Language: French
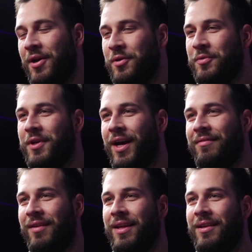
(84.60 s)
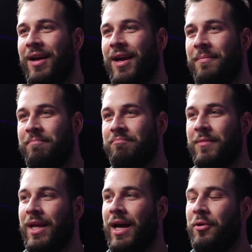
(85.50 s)
Comment on arrive à,
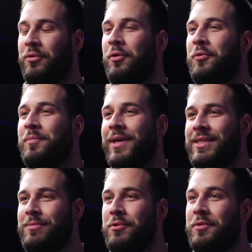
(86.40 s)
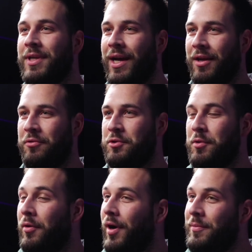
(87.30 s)
à rendre compatible une carrière de
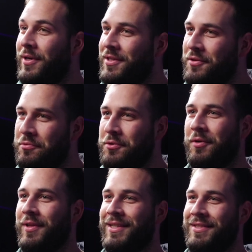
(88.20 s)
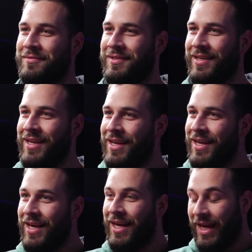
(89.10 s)
joueur On rappelle, tu es toujours en activité
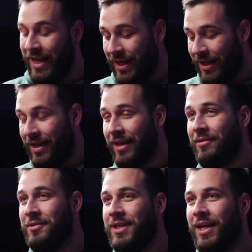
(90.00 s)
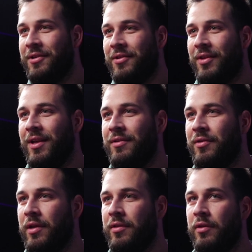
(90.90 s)
et être directeur d'un
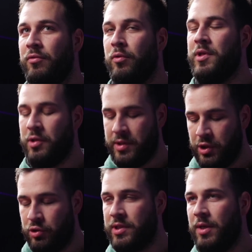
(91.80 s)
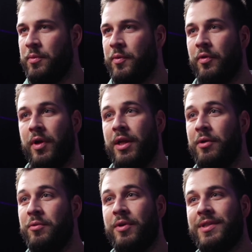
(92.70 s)
tournoi. Est-ce que c'est juste un moment dans l'année
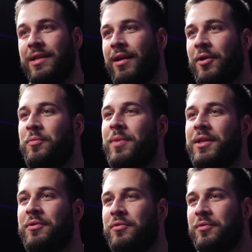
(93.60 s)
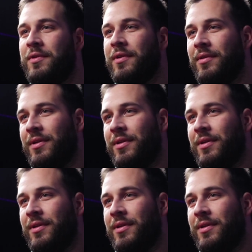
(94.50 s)
ou non, ça t'accompagne tout le temps